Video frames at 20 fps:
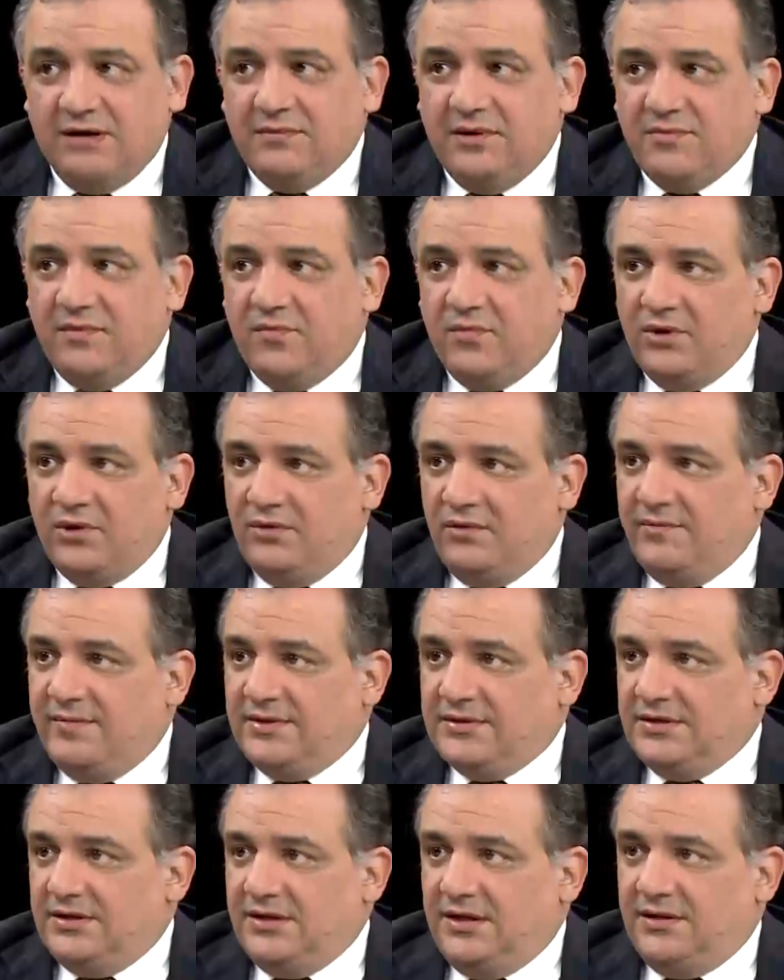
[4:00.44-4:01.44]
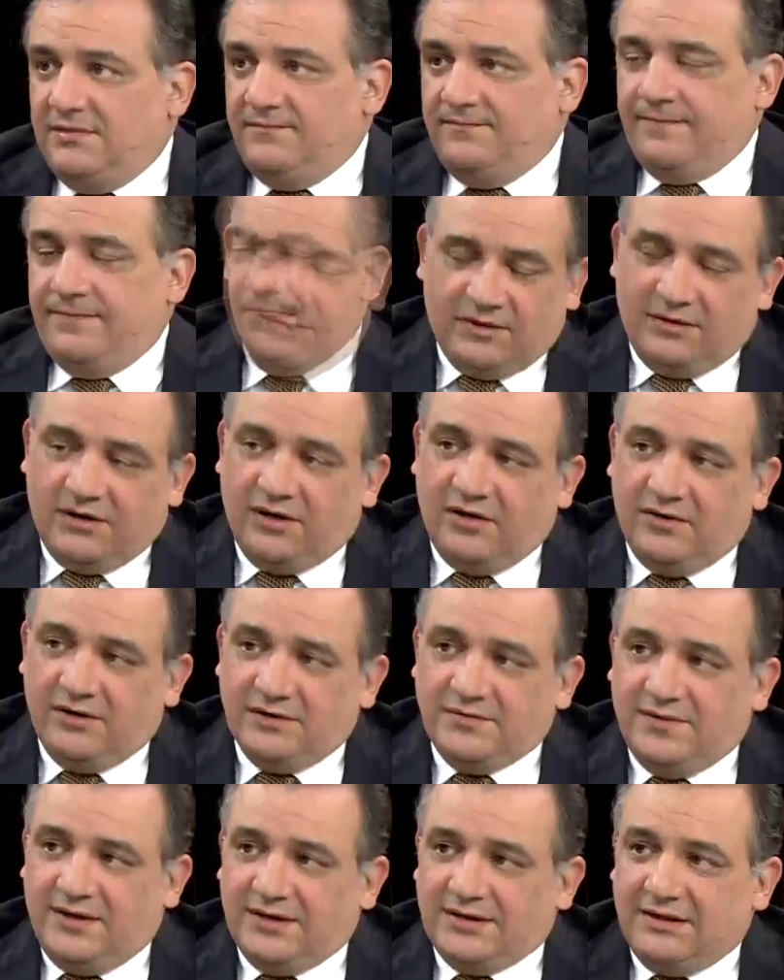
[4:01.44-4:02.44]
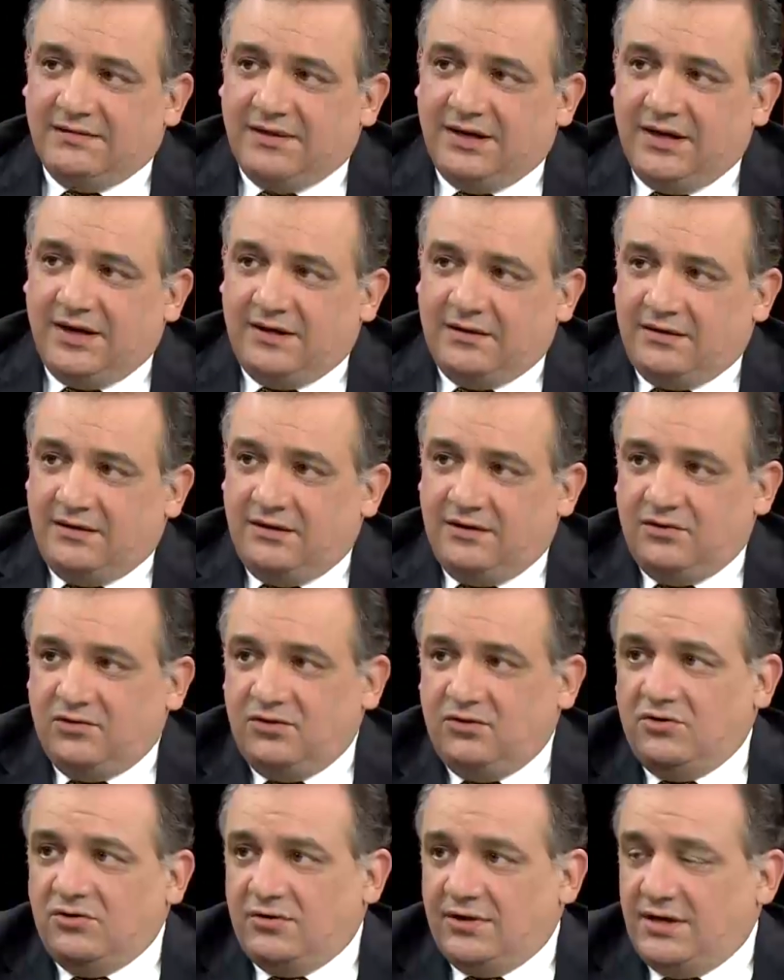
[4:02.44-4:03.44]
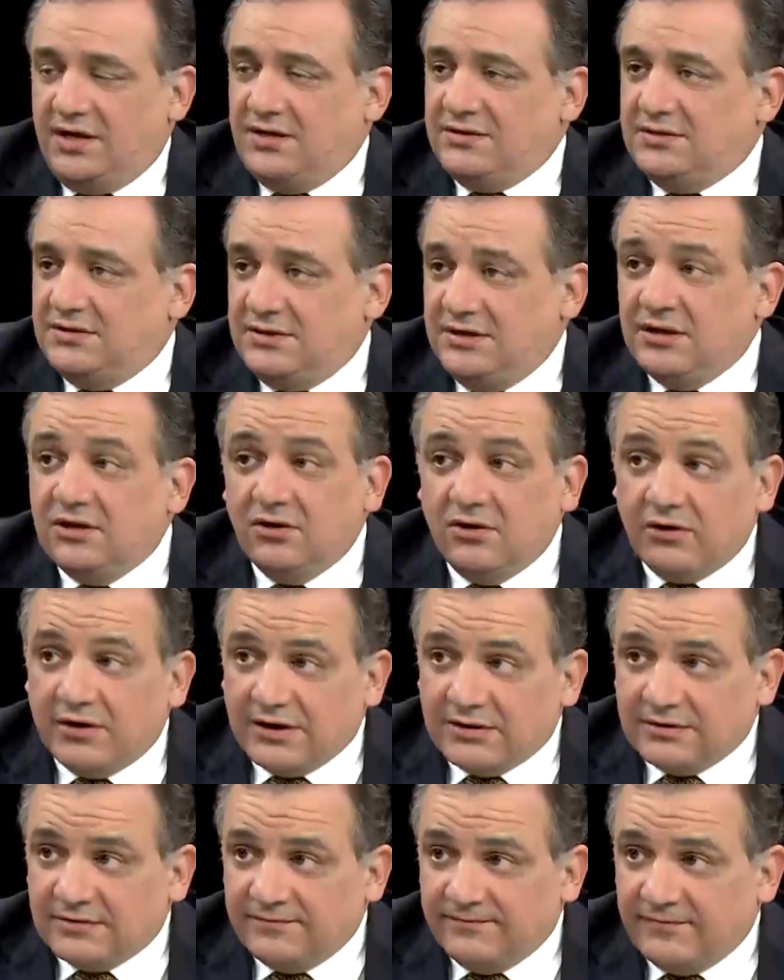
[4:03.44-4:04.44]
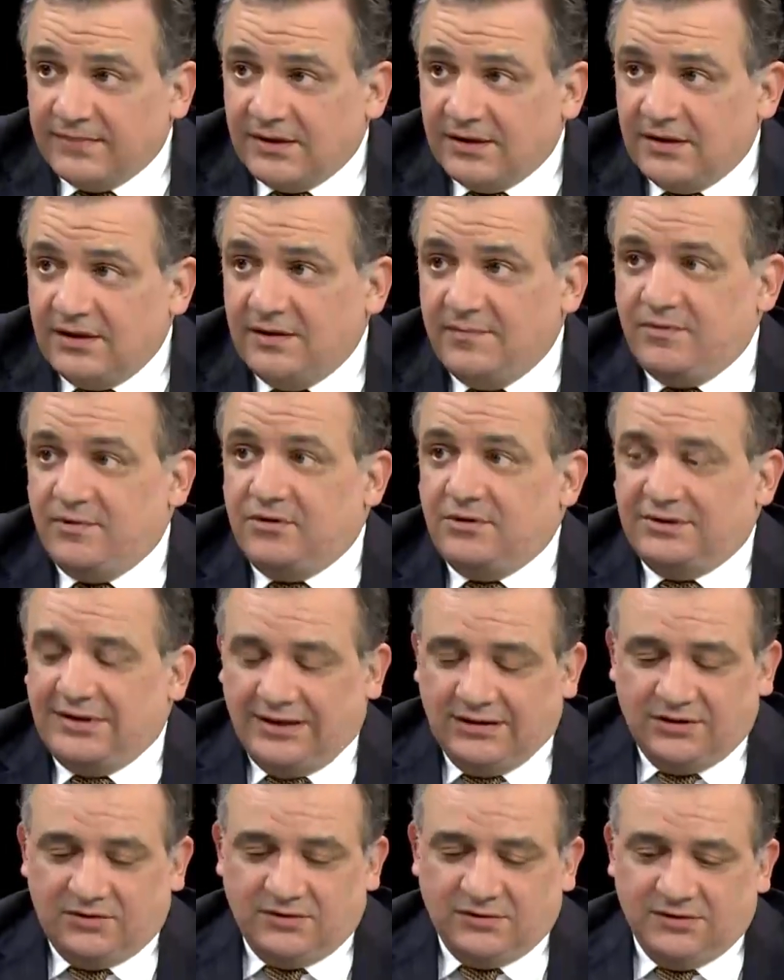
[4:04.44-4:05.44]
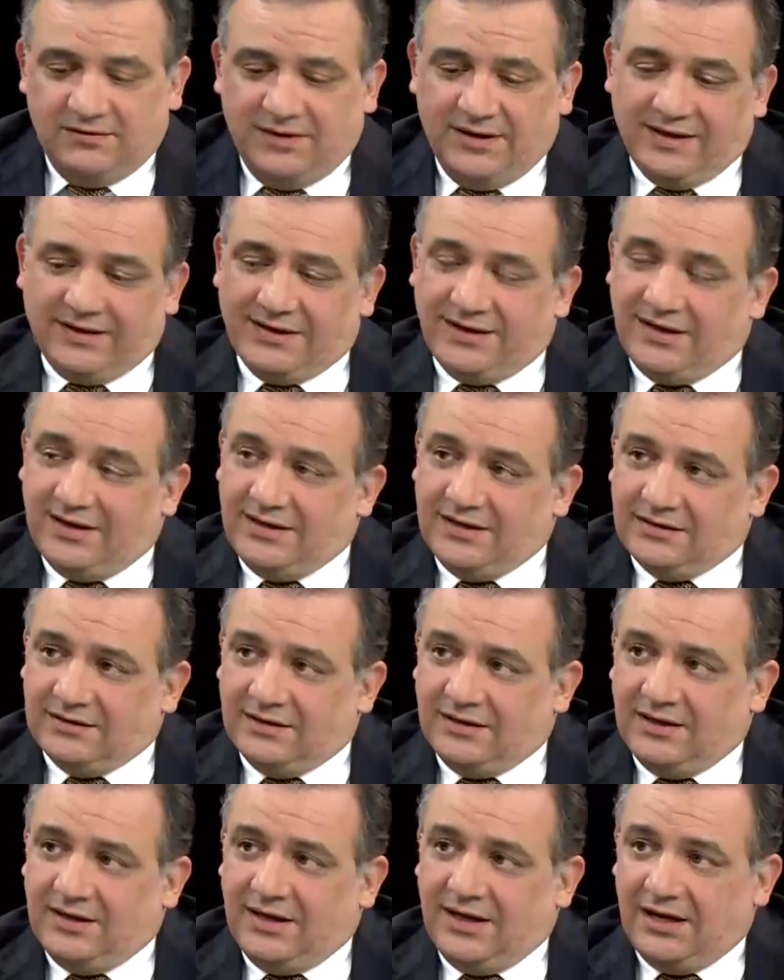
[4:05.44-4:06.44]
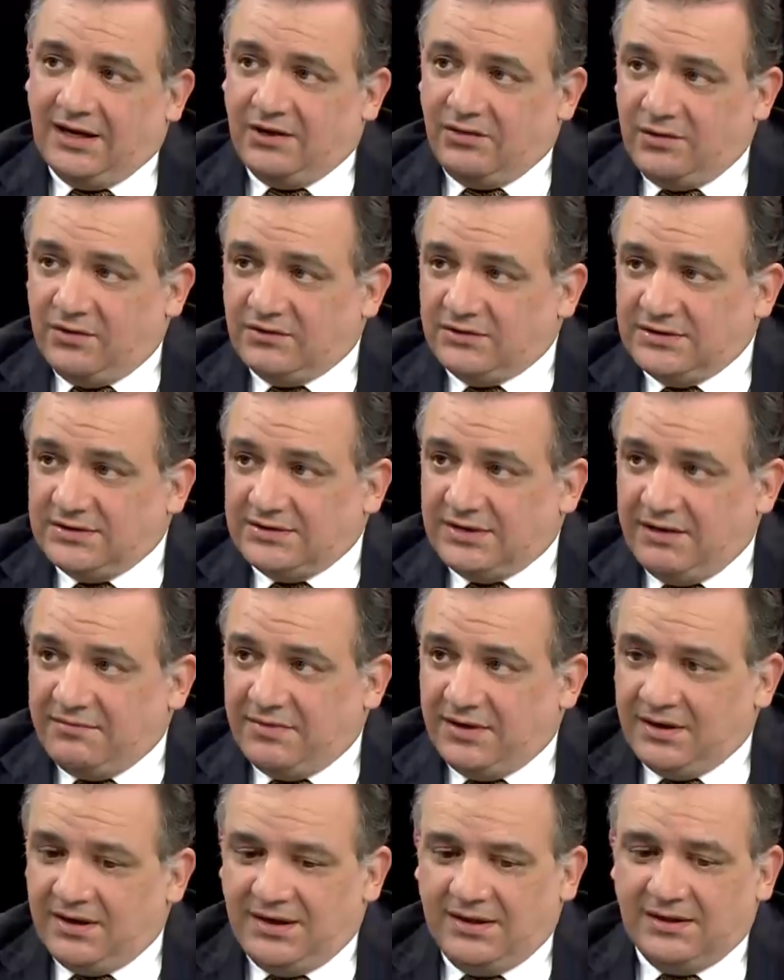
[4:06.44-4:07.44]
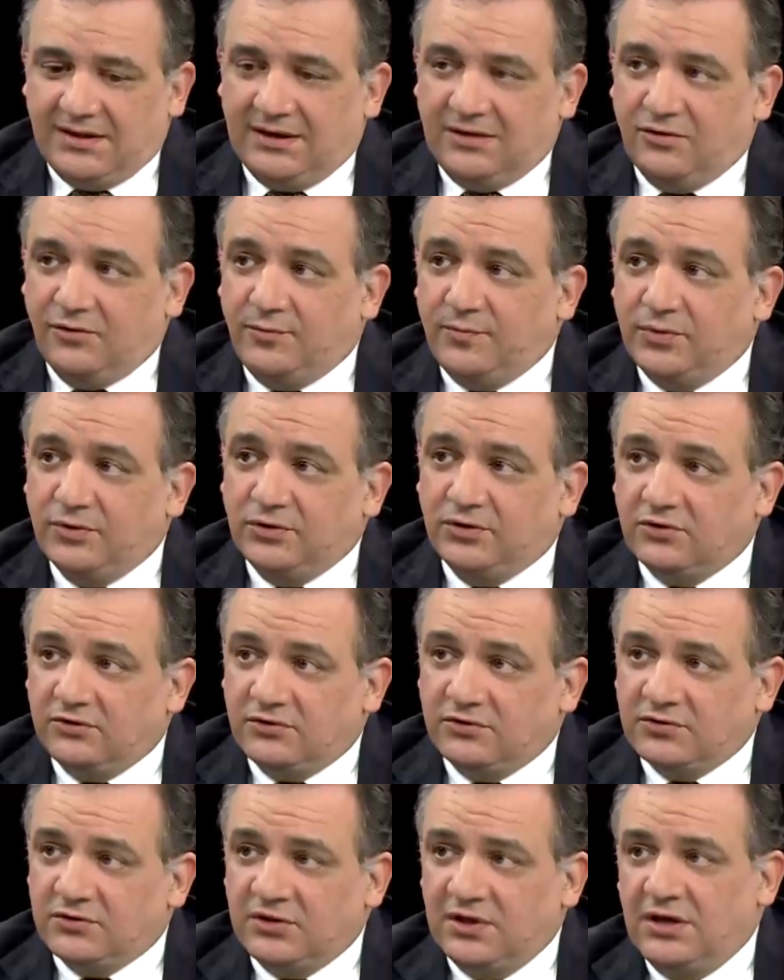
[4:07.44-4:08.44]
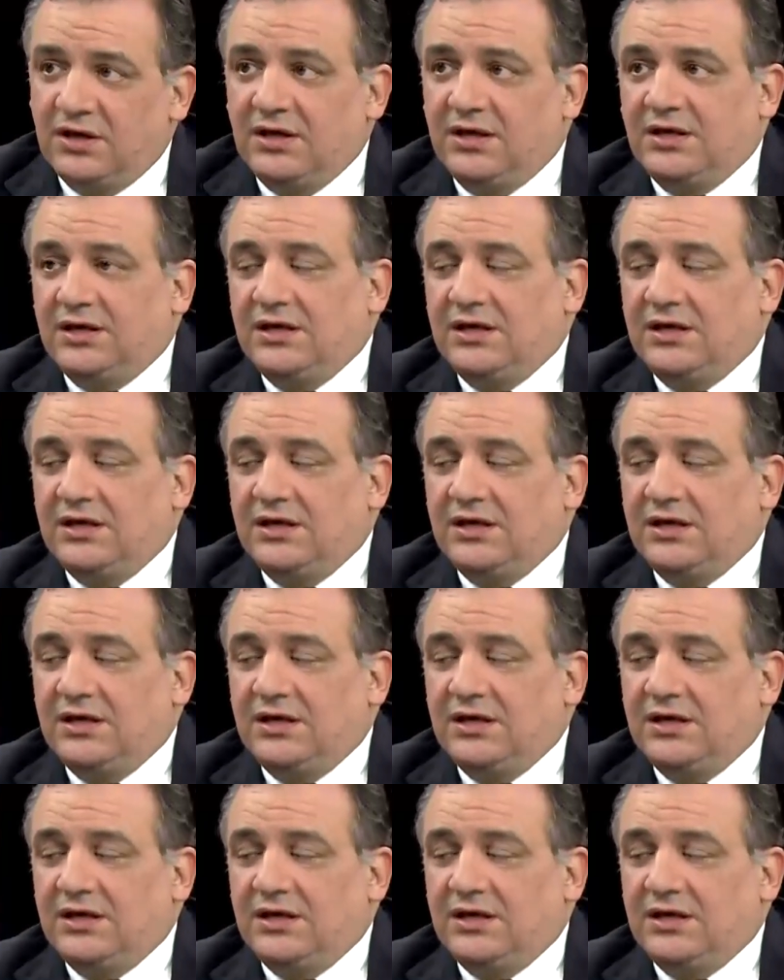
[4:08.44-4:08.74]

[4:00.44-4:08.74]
a usar el mismo modelo empresarial. Los trabajadores van a trabajar dos jornadas de 5 horas y por lo tanto se van a requerir en el nuevo sistema entre 2.2